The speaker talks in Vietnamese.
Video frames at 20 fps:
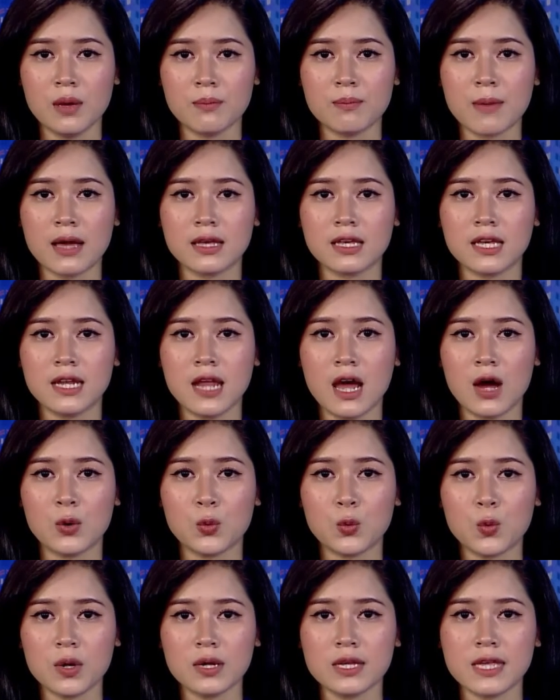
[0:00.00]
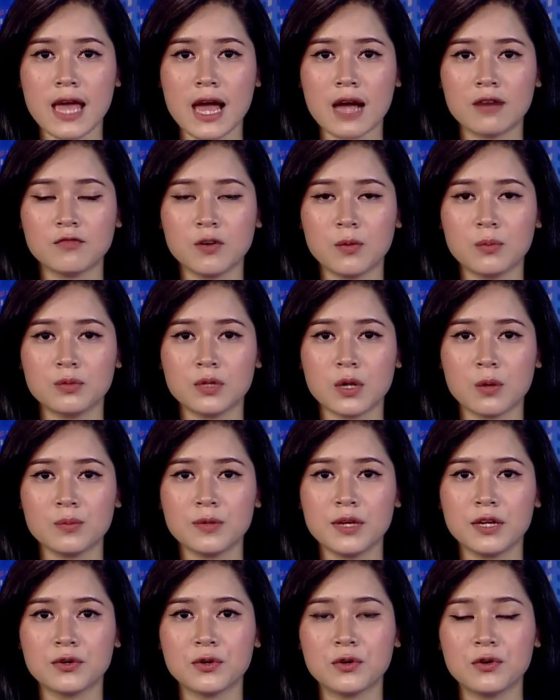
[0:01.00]
Ban chỉ đạo quốc gia phòng
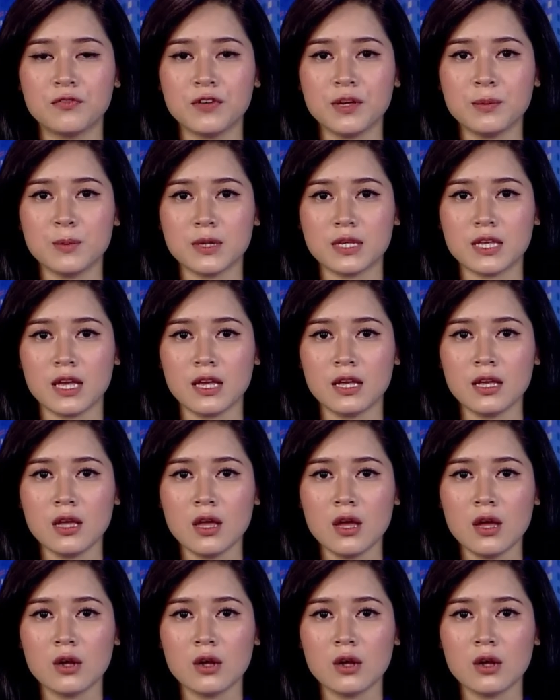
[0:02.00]
chống dịch COVID-19,